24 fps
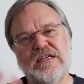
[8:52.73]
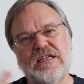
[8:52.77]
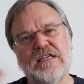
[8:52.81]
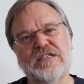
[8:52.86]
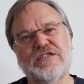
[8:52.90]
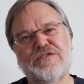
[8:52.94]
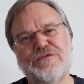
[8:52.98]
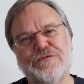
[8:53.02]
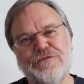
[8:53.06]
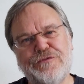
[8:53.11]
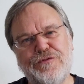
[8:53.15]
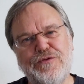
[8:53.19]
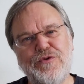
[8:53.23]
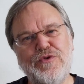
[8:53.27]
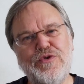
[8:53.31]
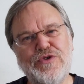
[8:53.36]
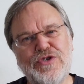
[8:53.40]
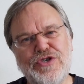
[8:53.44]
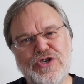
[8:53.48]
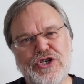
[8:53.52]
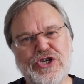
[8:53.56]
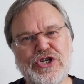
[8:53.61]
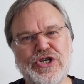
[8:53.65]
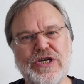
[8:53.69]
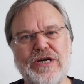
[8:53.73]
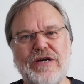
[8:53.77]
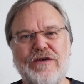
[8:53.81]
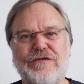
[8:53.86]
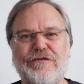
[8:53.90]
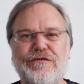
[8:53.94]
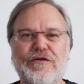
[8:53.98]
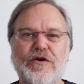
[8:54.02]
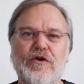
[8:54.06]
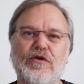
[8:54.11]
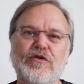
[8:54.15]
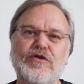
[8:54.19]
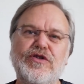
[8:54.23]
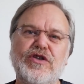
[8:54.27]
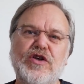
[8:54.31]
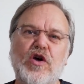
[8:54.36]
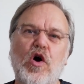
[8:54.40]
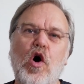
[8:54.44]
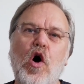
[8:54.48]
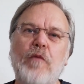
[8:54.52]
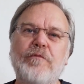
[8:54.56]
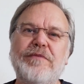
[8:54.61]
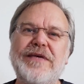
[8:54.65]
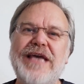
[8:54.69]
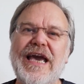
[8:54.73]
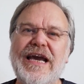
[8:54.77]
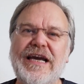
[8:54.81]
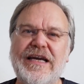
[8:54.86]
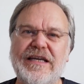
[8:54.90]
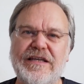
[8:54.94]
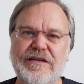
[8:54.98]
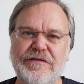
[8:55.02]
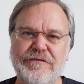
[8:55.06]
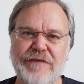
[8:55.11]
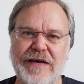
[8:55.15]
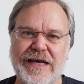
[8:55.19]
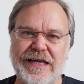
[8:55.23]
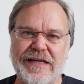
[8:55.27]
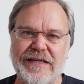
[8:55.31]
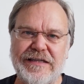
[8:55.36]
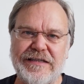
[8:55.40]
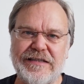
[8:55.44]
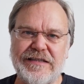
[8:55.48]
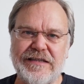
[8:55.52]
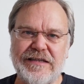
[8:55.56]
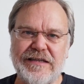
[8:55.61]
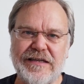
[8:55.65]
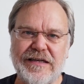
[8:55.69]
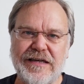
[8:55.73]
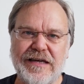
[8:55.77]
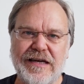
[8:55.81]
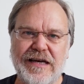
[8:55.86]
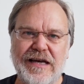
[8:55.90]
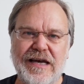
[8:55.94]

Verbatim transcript: das Physische für unsere Objektwelt,